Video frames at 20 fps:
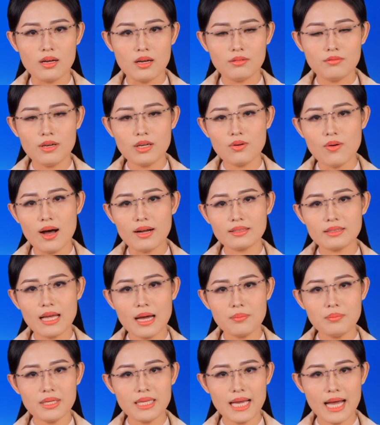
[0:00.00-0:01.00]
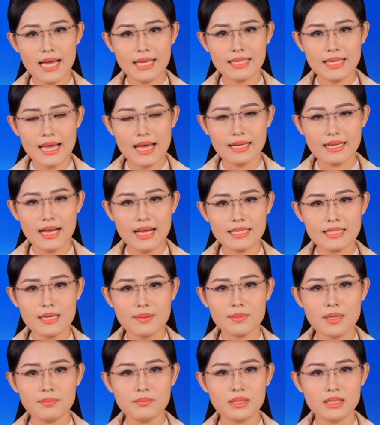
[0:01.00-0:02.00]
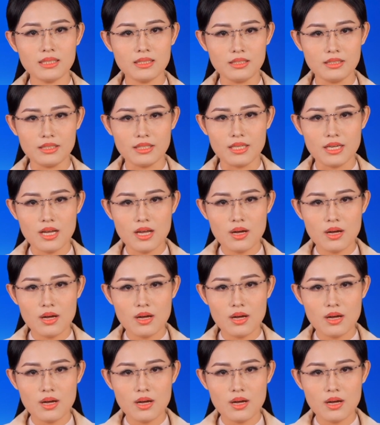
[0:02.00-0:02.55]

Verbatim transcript: với khoảng tám mươi hai nghìn hai trăm năm mươi người,